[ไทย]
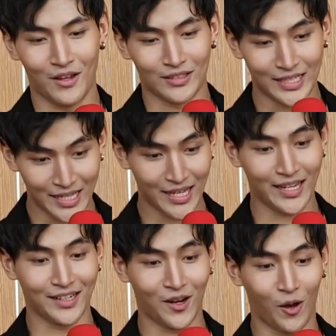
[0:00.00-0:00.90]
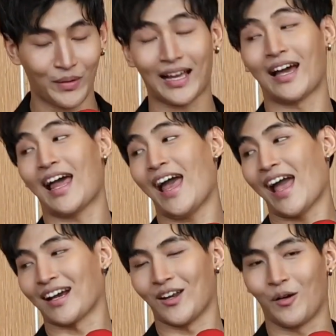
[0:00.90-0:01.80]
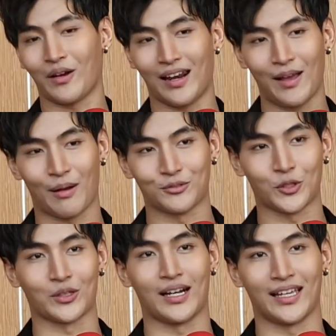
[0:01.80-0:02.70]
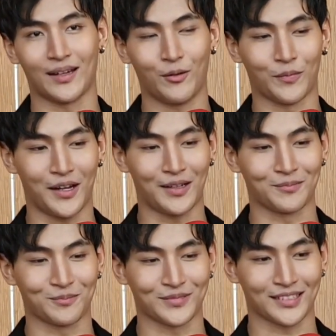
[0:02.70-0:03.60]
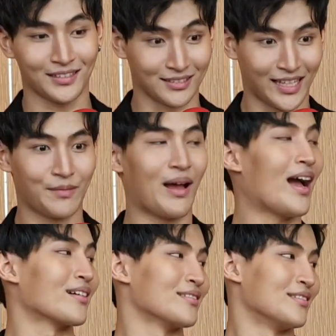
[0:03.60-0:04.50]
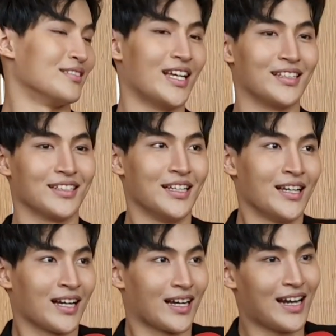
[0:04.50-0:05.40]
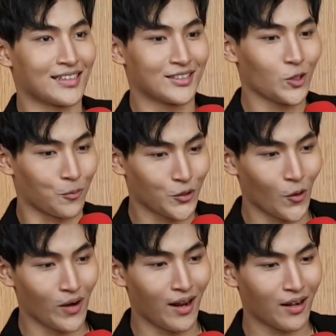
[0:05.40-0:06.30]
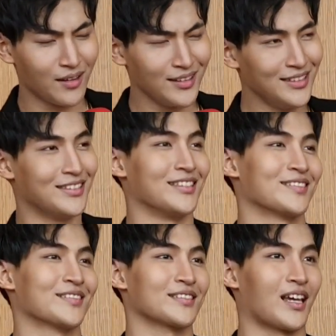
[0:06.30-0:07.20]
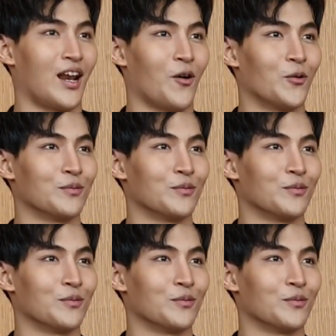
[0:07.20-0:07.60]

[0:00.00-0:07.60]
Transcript: ที่นี่ร้องเป็นครั้งแรกร้องครั้งแรกแบบสดอะไรอย่างเงี้ยผมก็ก็ตื่นเต้นมากตื่นเต้นขนาดจะจบโชว์แล้วก็เอ้ยแต่เรา